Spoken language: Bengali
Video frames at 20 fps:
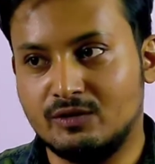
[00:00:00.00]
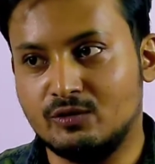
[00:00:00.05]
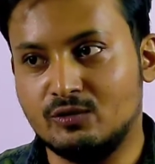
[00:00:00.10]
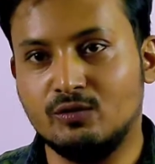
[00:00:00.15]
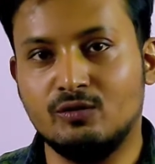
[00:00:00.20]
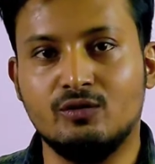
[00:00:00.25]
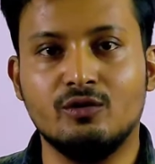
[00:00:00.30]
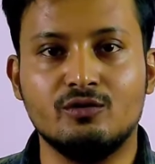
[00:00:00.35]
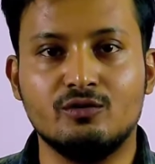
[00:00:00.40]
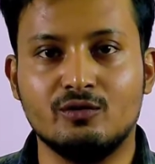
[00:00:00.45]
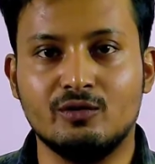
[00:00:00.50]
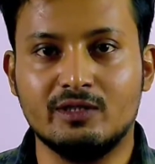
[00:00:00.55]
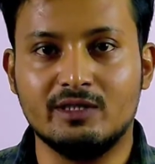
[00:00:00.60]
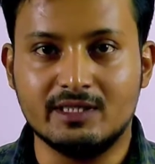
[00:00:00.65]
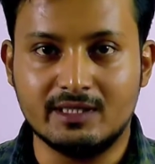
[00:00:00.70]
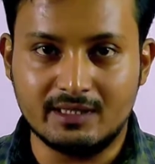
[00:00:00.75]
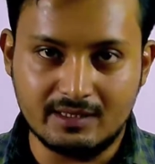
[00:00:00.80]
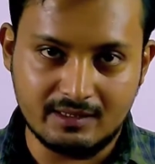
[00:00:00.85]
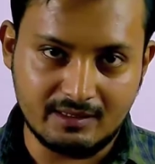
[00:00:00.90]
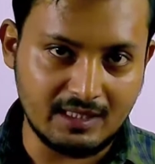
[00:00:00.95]
যুদ্ধ
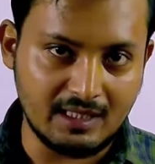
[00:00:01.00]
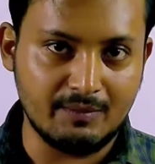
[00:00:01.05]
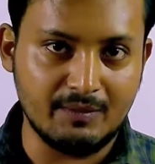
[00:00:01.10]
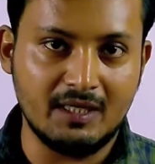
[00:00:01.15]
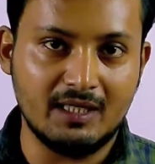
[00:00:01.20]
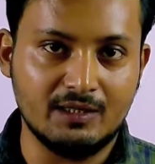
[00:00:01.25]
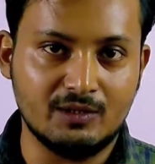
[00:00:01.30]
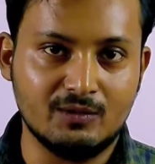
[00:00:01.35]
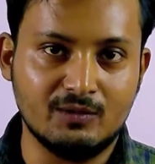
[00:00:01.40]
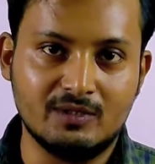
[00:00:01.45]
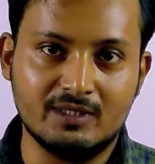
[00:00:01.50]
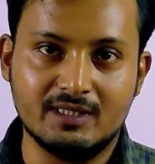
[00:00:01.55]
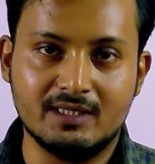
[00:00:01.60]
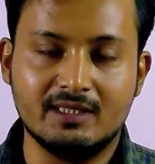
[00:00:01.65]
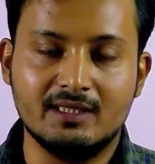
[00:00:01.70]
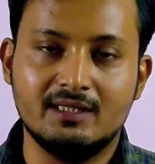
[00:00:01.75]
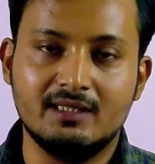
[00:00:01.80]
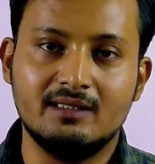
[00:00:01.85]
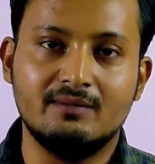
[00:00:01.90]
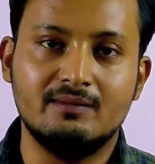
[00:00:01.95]
চলছে ঝামেলা চলছে
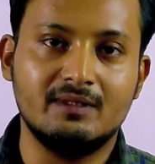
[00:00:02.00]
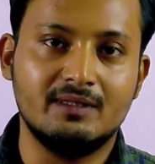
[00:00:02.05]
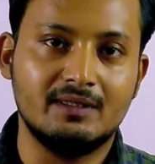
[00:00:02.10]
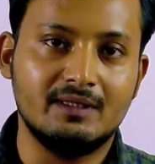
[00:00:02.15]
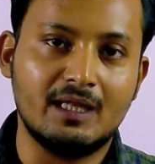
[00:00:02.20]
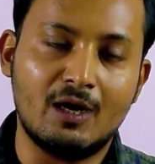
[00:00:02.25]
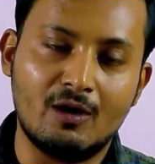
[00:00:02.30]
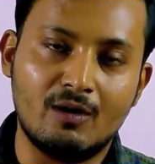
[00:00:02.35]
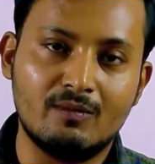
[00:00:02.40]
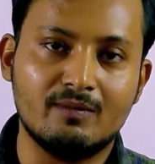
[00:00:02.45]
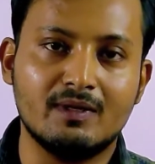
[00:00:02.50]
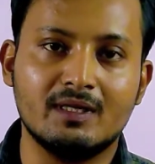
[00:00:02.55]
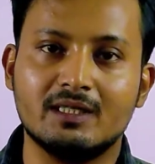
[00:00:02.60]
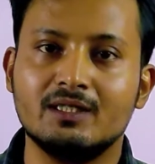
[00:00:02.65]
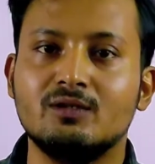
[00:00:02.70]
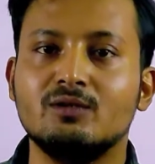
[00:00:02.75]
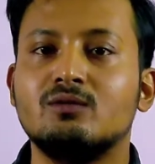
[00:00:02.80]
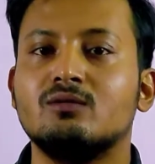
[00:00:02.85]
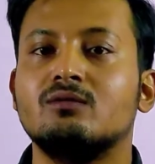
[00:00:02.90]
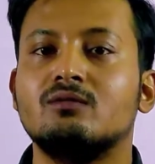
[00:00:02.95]
তাও আমরা
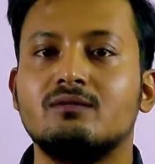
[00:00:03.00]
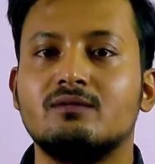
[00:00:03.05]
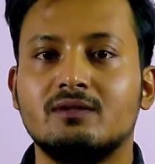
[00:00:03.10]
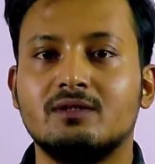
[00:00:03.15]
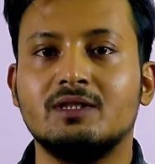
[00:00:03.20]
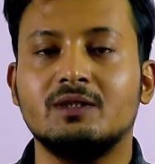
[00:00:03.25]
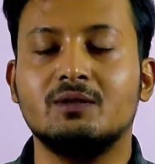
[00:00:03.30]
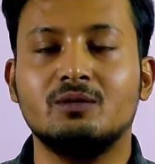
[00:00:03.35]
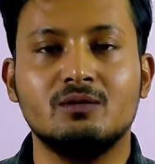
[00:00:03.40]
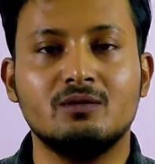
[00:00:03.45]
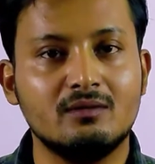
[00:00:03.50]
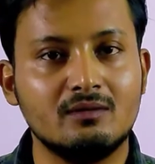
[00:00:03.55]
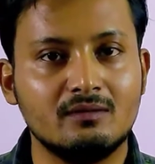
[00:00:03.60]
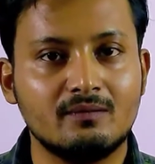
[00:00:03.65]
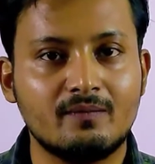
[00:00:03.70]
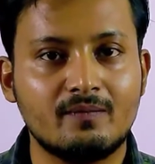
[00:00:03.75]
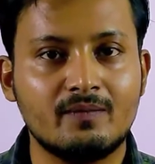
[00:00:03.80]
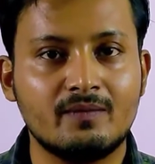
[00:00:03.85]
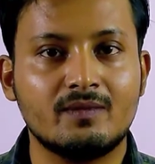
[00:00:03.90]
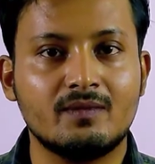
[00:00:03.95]
কিন্তু দেখুন
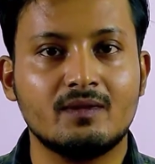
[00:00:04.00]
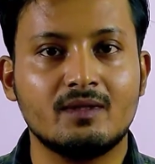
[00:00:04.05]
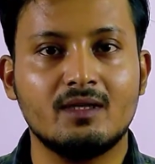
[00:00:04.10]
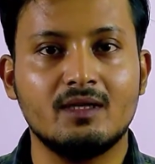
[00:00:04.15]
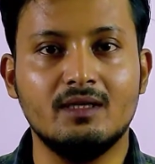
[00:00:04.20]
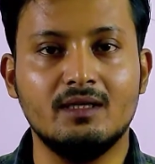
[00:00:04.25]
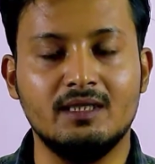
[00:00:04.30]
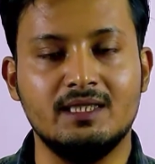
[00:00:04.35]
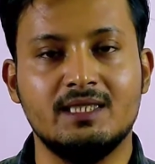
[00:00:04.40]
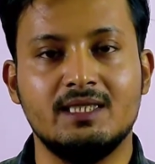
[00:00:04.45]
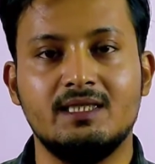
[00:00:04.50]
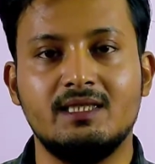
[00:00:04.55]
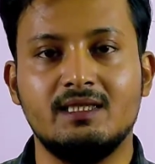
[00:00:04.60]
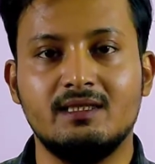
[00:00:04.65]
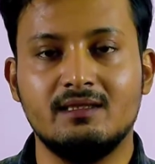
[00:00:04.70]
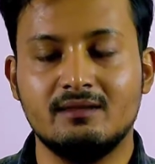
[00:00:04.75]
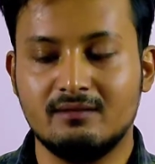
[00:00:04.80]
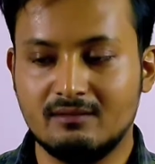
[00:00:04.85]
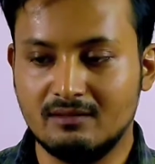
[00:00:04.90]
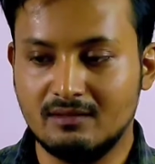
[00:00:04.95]
নিজেদের
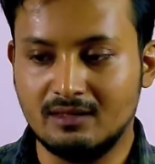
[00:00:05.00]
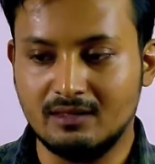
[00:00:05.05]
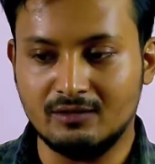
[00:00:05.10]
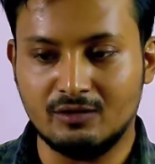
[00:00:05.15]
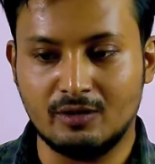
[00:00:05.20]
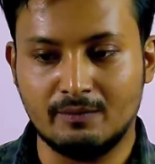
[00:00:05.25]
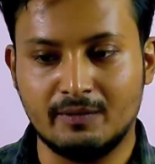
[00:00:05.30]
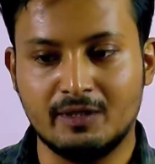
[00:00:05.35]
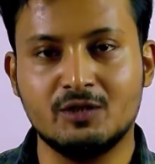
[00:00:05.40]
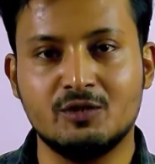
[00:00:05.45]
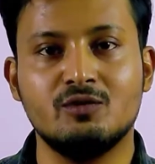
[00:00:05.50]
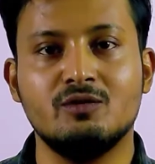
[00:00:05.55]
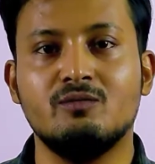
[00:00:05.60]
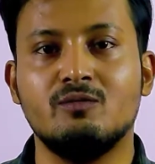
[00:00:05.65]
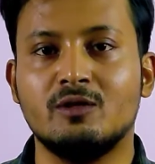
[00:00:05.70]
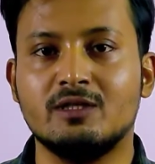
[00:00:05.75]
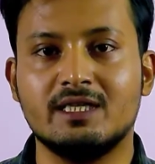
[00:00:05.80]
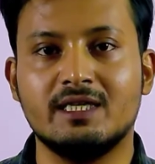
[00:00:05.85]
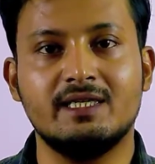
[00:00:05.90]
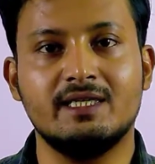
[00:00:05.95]
সব কিছুই
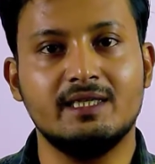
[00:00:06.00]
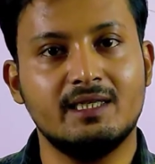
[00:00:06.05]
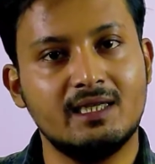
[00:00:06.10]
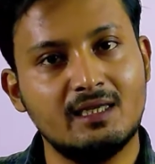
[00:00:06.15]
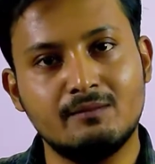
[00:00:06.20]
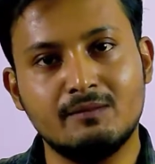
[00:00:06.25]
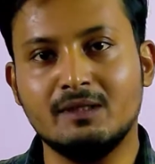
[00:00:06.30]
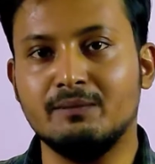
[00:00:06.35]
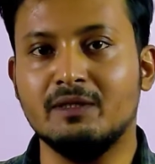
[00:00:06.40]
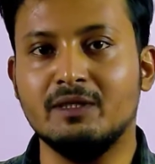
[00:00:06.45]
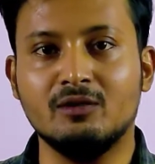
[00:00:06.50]
বজায় রেখে আমরা